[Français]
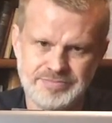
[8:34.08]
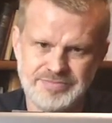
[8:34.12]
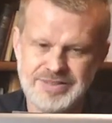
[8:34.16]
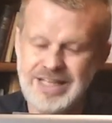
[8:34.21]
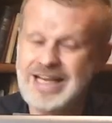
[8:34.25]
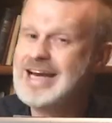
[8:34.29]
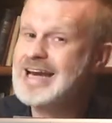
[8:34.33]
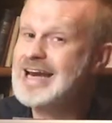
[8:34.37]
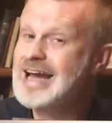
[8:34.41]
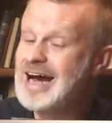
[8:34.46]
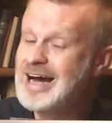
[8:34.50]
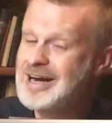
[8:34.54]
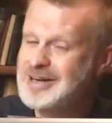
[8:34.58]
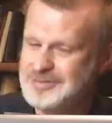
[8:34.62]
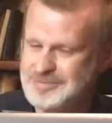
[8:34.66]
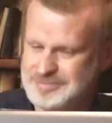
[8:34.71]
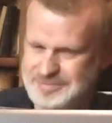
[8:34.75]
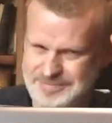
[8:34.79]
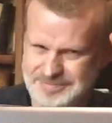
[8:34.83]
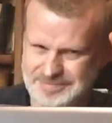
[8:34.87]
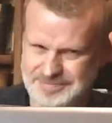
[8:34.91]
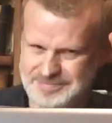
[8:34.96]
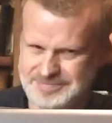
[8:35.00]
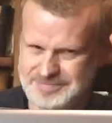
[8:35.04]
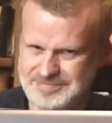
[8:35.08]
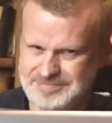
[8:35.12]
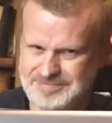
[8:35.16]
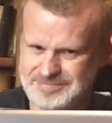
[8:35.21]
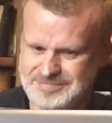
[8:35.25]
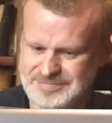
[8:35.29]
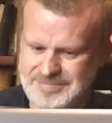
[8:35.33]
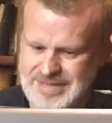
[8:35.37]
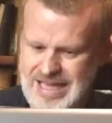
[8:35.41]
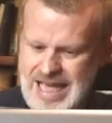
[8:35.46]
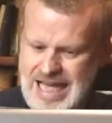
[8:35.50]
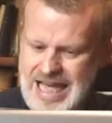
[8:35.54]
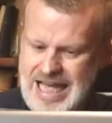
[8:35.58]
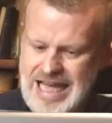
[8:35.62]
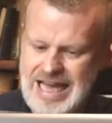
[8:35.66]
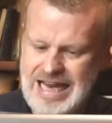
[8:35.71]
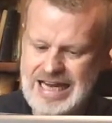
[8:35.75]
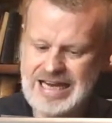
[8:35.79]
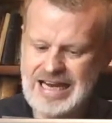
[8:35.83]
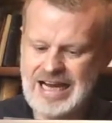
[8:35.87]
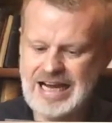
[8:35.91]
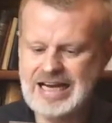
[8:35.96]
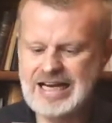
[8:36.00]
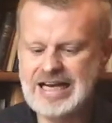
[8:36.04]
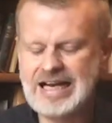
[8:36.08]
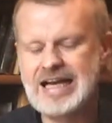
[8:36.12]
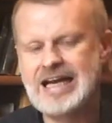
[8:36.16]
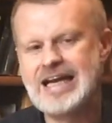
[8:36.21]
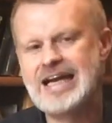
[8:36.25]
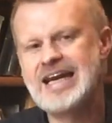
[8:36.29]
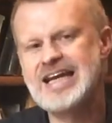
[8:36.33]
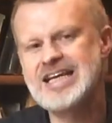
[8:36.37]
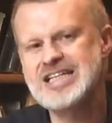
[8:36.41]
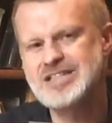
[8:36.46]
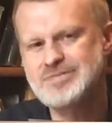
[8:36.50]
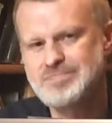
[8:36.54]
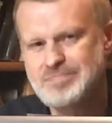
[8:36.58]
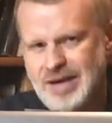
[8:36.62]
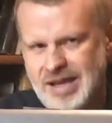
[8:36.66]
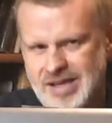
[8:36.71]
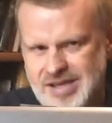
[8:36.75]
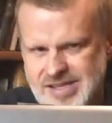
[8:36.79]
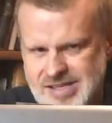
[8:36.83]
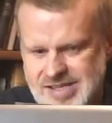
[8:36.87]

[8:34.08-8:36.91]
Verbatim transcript: Et là, là, l'Esprit